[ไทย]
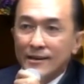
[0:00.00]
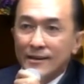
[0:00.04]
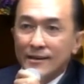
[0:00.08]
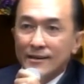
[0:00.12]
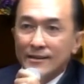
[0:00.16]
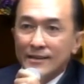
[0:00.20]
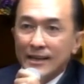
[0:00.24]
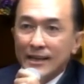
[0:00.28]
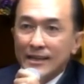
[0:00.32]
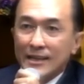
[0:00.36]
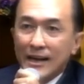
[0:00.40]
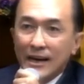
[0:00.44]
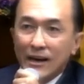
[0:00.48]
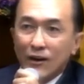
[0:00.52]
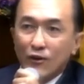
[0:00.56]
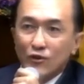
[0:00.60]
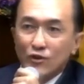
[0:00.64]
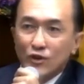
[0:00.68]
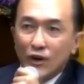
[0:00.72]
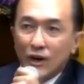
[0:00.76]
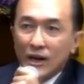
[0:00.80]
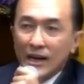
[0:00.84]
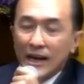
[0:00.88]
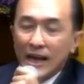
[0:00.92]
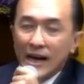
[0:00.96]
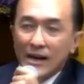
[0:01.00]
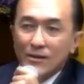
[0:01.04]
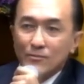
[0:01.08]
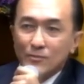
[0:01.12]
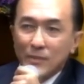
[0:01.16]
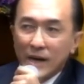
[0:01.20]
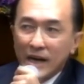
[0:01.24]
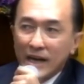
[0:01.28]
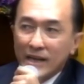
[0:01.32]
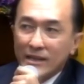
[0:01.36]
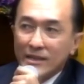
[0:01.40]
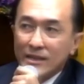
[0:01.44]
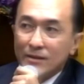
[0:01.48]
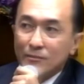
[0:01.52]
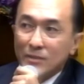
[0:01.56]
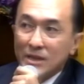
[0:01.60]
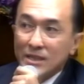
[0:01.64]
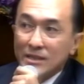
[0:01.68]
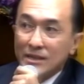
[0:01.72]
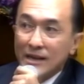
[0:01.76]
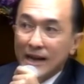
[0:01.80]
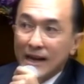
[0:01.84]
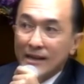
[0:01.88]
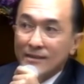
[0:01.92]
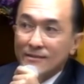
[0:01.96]
แต่ถ้าเราย้อนหลังไปเนี่ยมัน
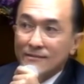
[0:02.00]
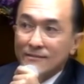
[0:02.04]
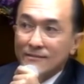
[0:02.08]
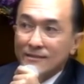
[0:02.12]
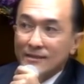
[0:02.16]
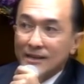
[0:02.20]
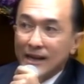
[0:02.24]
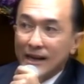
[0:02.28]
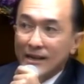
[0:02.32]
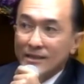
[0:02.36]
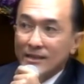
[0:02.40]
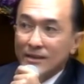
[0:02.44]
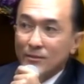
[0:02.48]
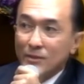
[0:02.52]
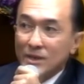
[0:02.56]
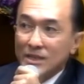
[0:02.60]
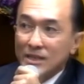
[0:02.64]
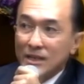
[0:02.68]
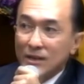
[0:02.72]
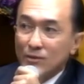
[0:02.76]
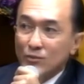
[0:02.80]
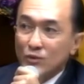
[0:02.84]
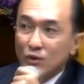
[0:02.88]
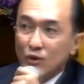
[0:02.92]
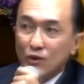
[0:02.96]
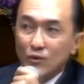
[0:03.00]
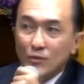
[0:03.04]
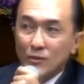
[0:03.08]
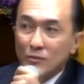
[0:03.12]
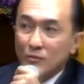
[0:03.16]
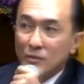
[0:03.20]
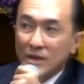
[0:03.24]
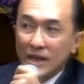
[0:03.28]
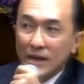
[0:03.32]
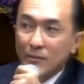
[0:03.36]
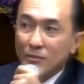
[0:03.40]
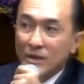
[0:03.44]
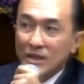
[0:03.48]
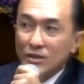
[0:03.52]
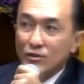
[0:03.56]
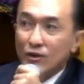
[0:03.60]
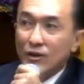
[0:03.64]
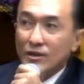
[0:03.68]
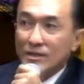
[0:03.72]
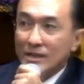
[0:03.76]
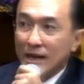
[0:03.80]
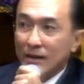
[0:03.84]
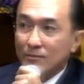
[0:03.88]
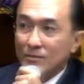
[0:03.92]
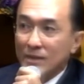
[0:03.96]
การการที่มันเติบโตมันไม่ได้เป็นสอง
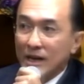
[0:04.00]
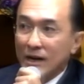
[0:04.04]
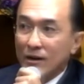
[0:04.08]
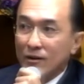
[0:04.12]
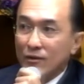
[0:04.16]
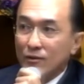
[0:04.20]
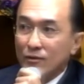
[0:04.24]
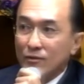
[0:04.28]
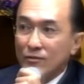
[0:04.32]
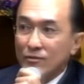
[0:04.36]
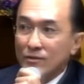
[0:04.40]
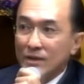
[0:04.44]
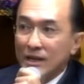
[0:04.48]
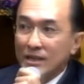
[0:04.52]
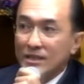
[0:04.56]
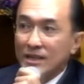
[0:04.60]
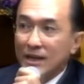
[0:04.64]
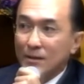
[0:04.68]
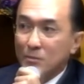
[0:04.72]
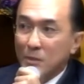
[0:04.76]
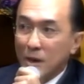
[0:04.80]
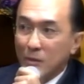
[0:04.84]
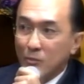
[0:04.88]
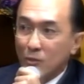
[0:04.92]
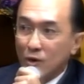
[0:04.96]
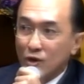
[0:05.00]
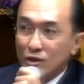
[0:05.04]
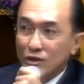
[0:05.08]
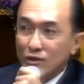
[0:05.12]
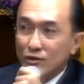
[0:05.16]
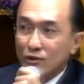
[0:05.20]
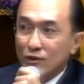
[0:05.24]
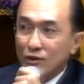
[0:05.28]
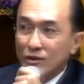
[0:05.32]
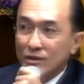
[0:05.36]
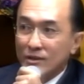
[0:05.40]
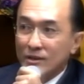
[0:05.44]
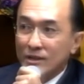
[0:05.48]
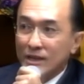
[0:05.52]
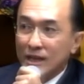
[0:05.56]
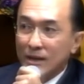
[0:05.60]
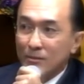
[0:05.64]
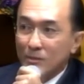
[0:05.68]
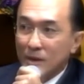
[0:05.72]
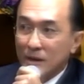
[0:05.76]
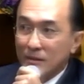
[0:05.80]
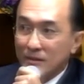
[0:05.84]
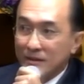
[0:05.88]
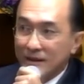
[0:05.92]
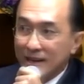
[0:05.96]
สามเท่า ถ้าเทียบกับรถยนต์เทียบ
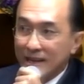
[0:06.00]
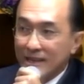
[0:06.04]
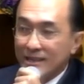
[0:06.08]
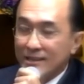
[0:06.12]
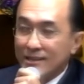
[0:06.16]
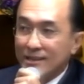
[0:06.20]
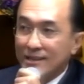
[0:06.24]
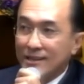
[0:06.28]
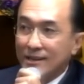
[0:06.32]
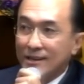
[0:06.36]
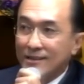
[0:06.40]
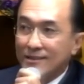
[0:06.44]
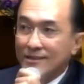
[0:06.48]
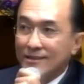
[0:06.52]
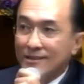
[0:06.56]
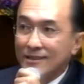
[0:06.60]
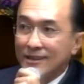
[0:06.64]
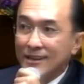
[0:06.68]
กับเงินเดือน